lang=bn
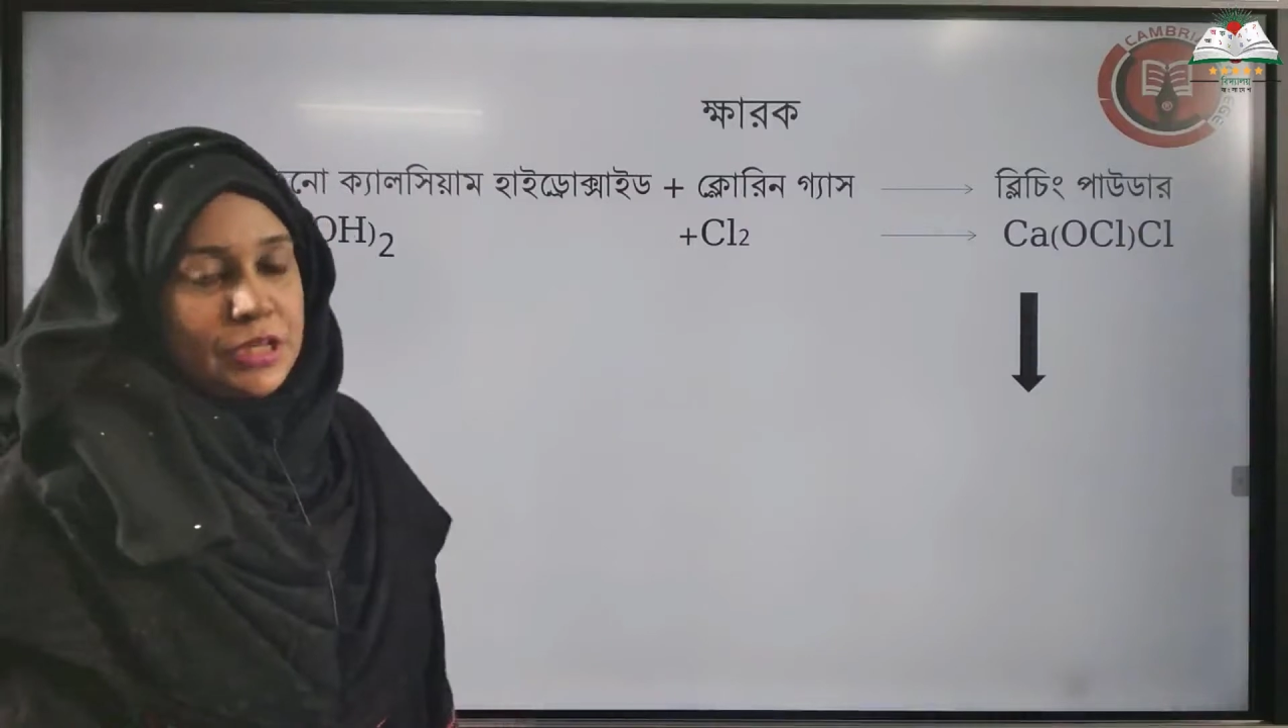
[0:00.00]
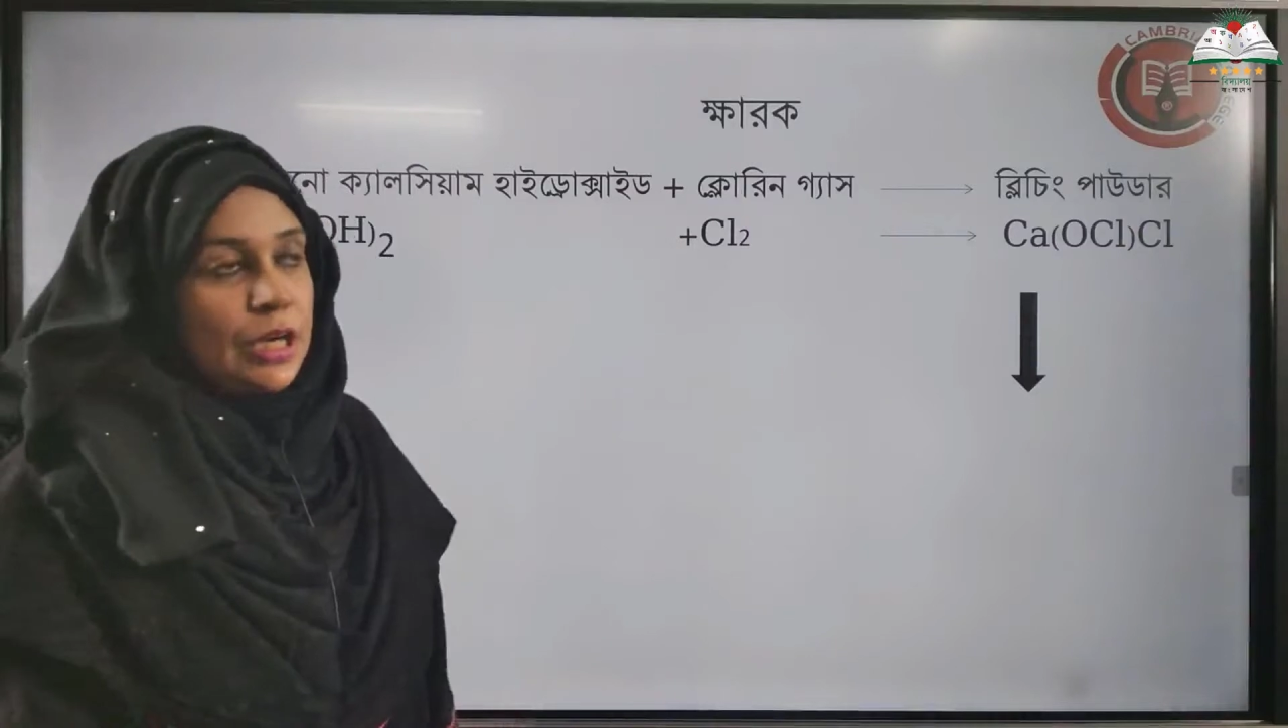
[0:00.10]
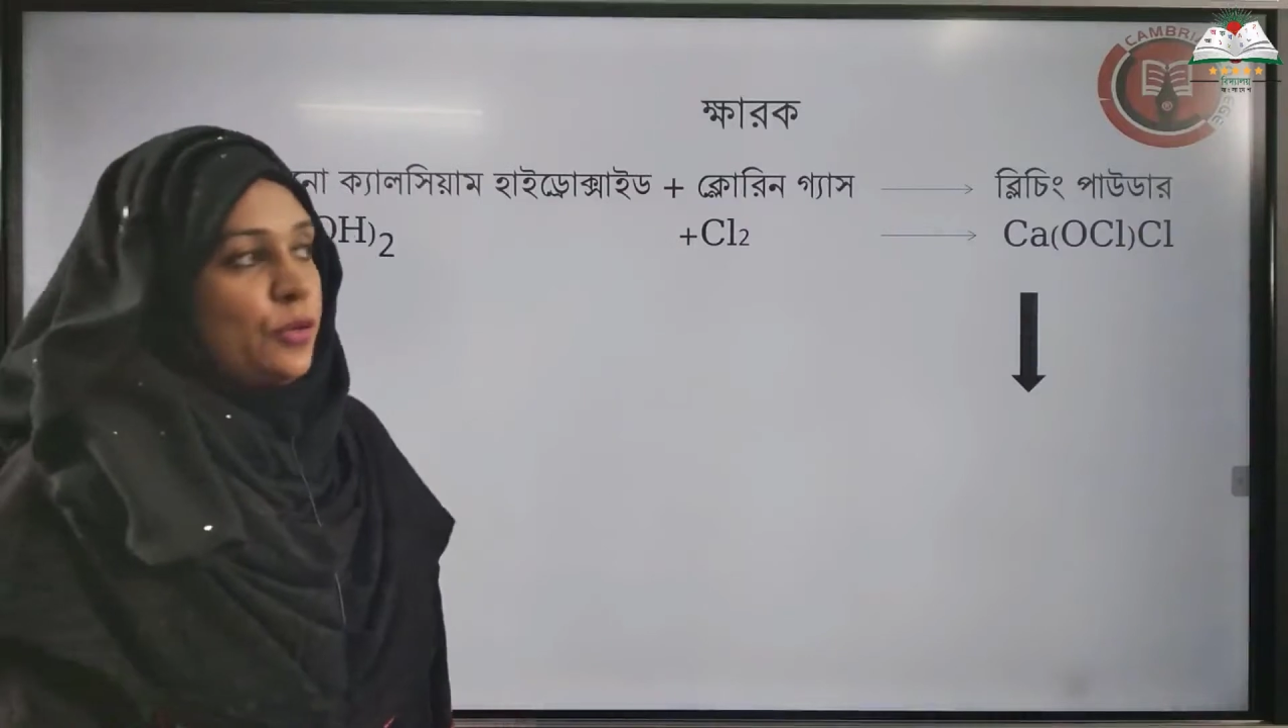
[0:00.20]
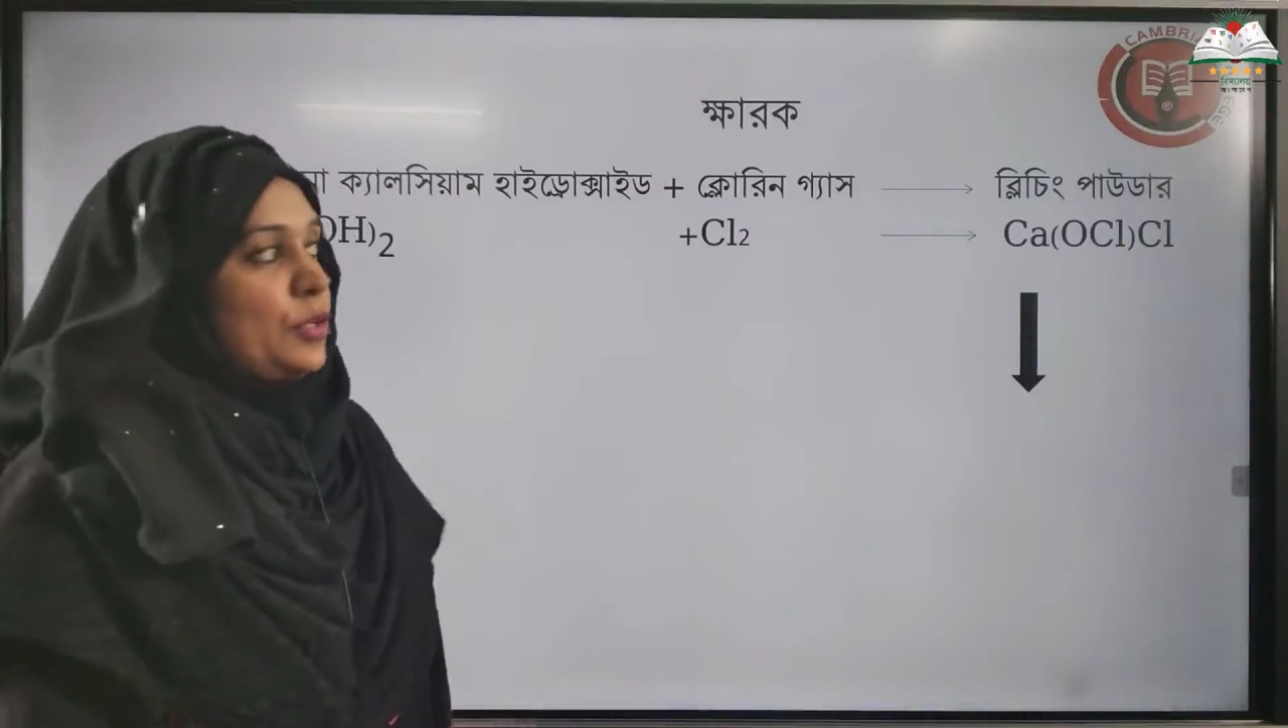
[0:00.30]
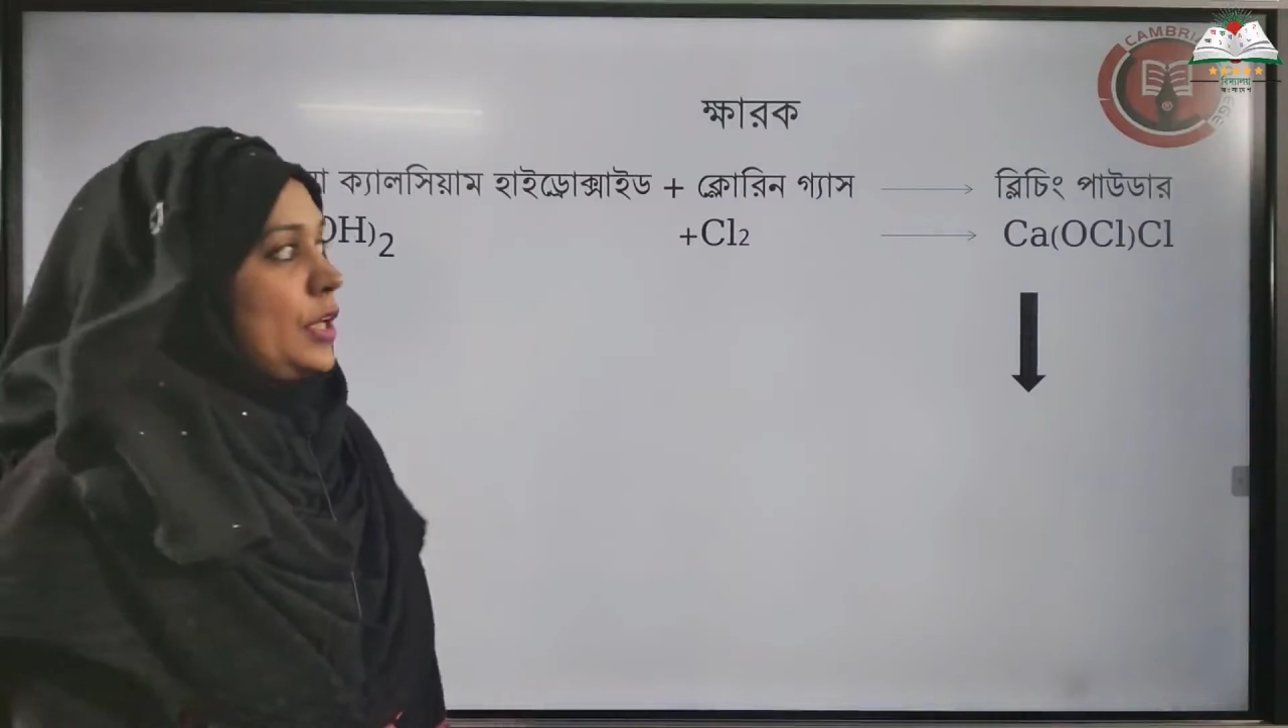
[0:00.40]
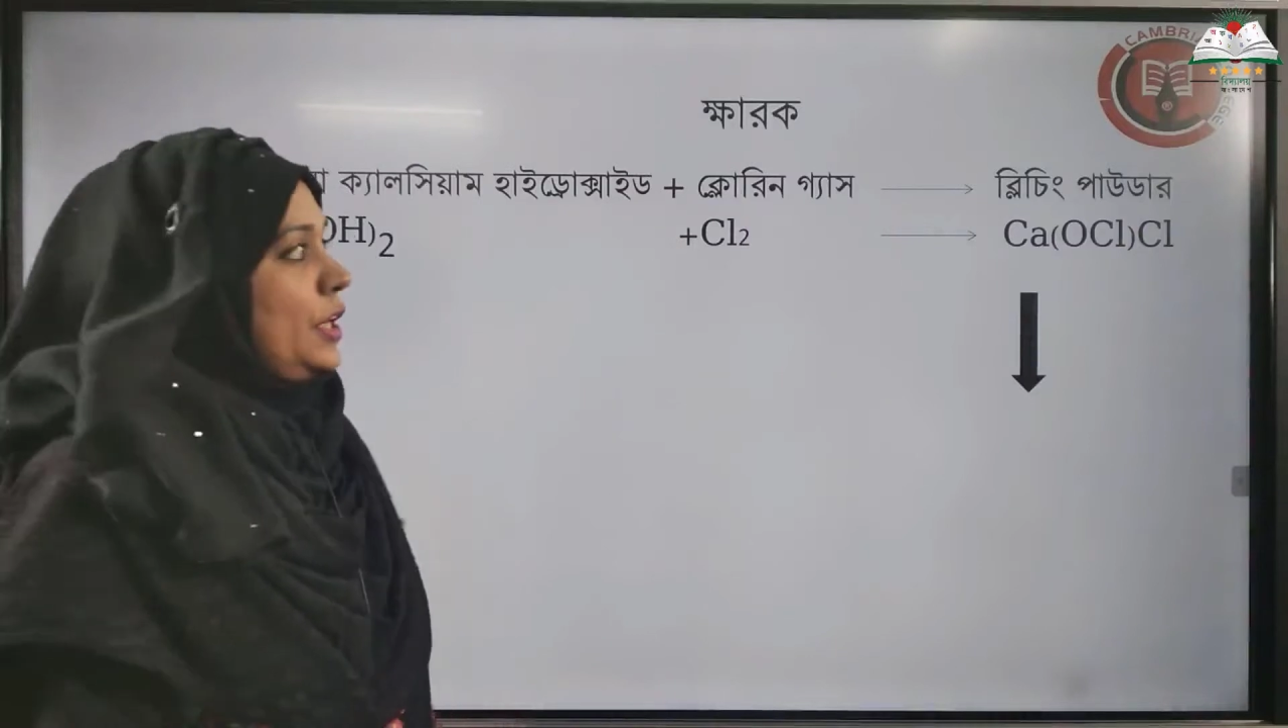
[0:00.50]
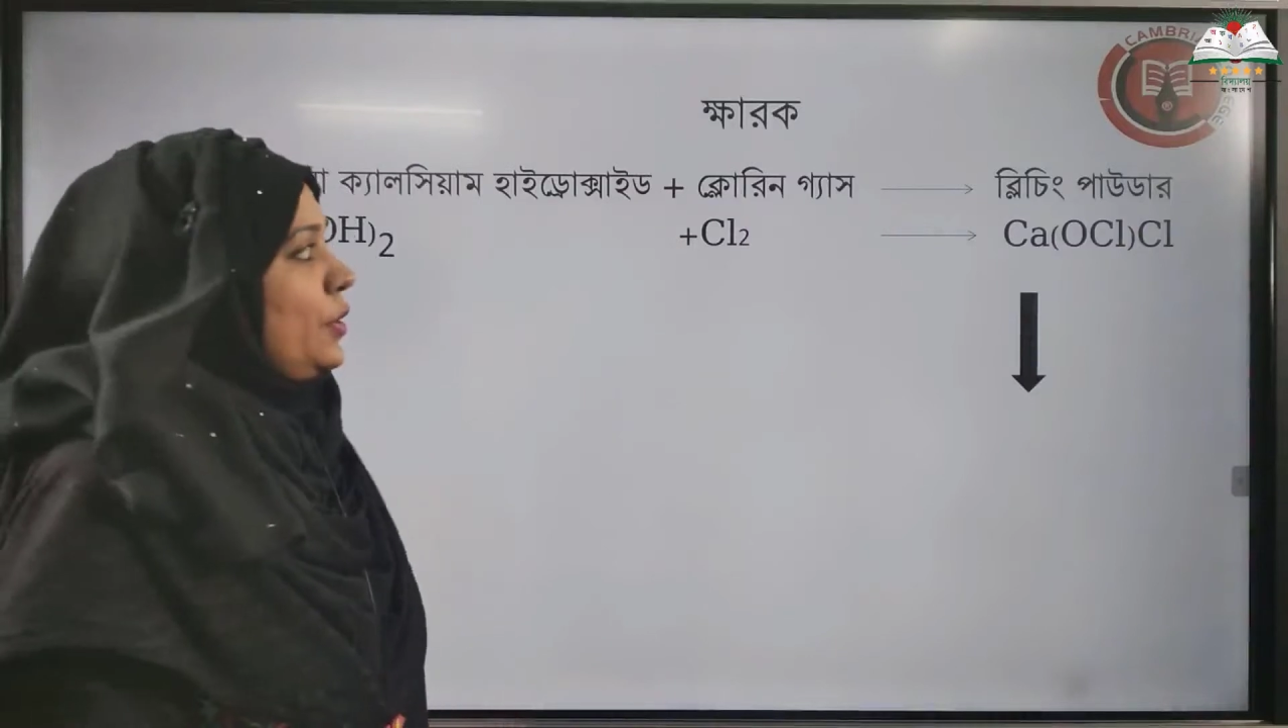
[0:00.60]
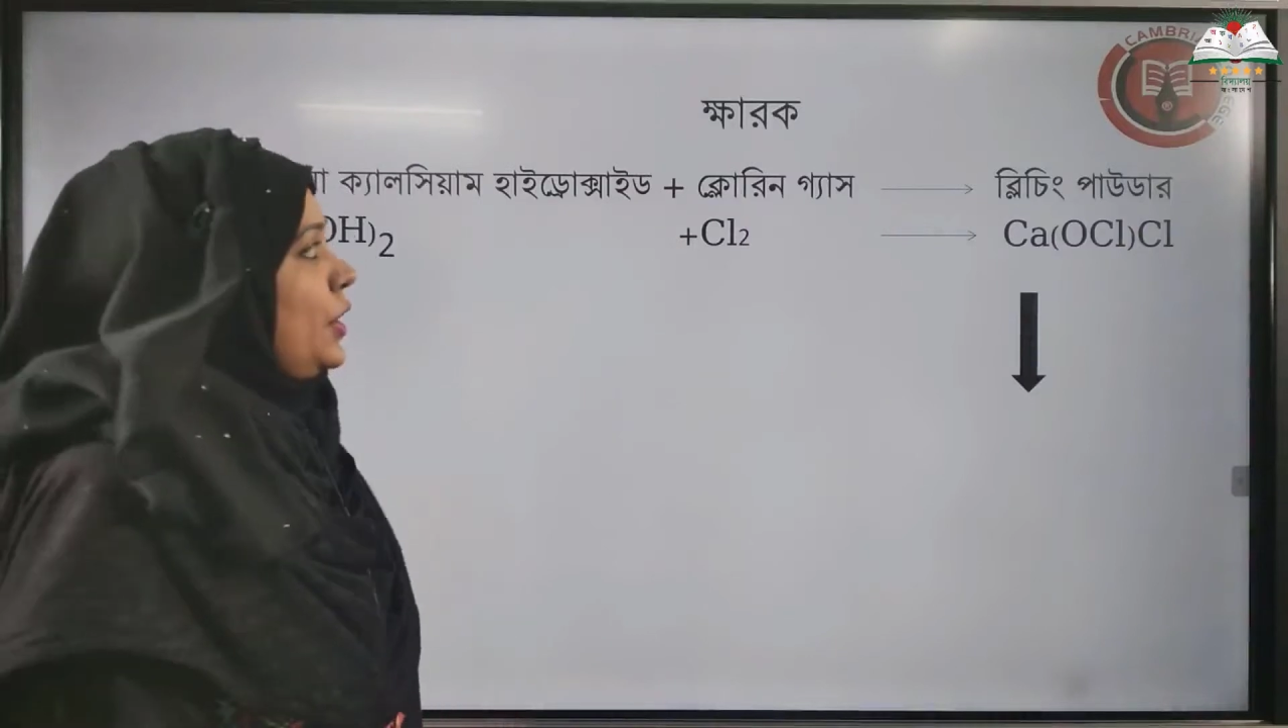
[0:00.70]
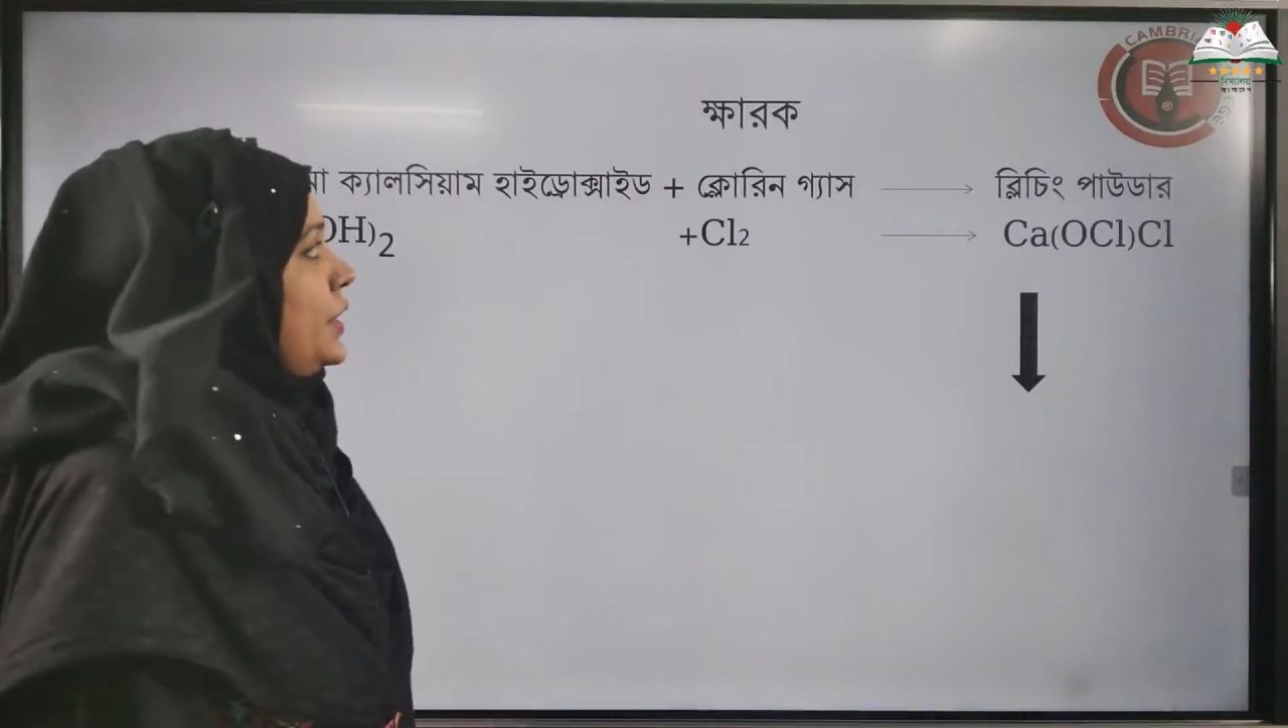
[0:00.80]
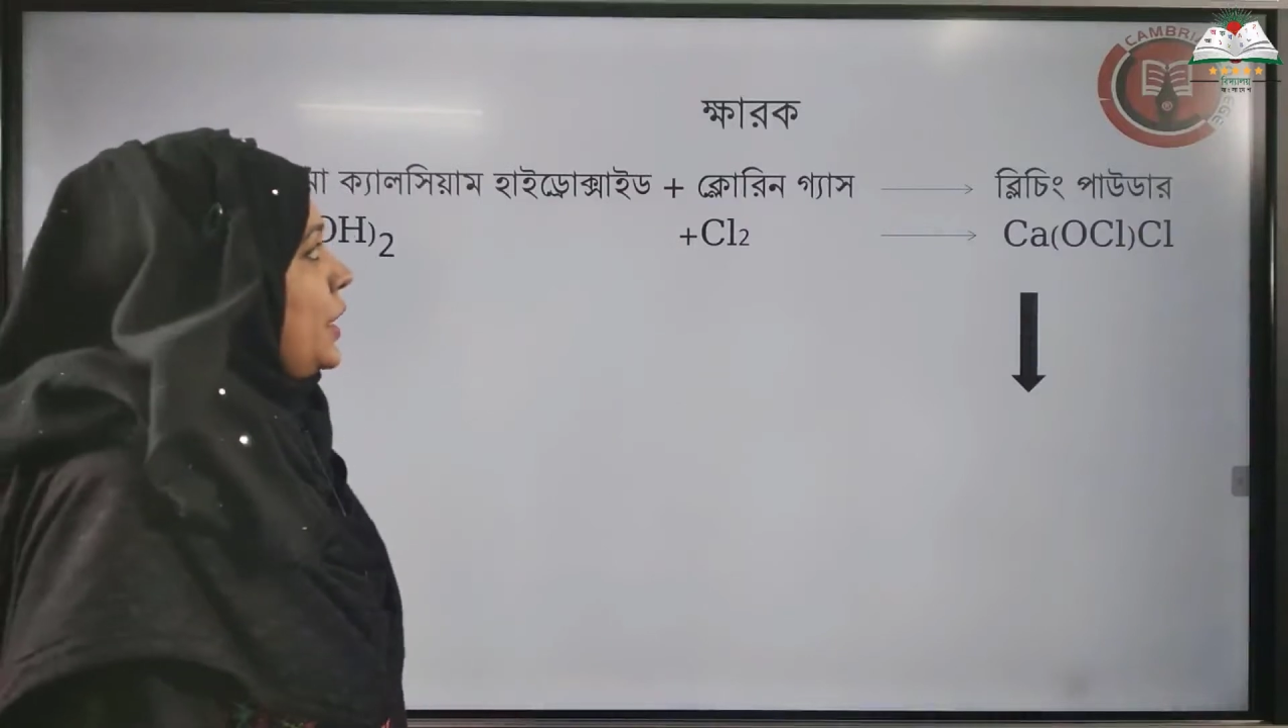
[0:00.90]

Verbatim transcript: ক্ষারকটা কি করে